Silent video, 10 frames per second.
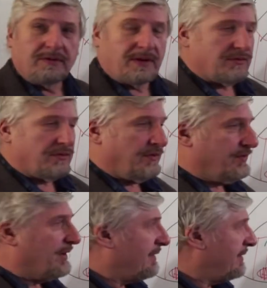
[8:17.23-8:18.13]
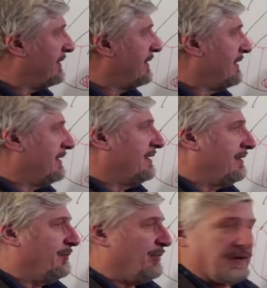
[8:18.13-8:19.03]
какую взять
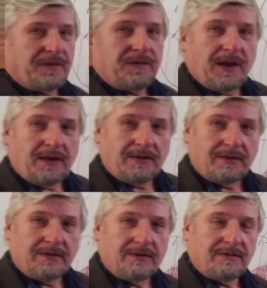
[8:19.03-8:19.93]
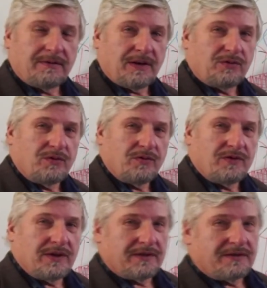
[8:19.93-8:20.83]
э, портфель, какую
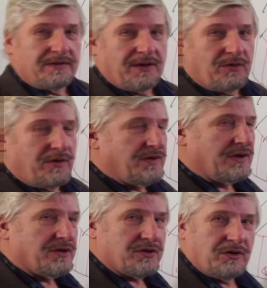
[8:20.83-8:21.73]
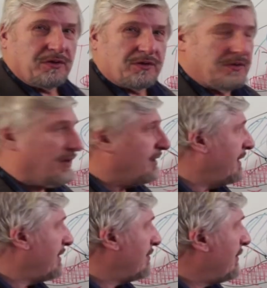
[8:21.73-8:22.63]
взять, какой взять кошелек, сколько
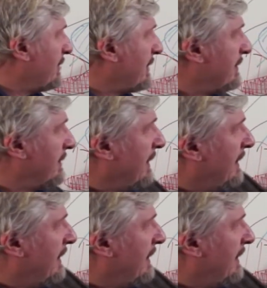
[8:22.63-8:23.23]
денег туда положить,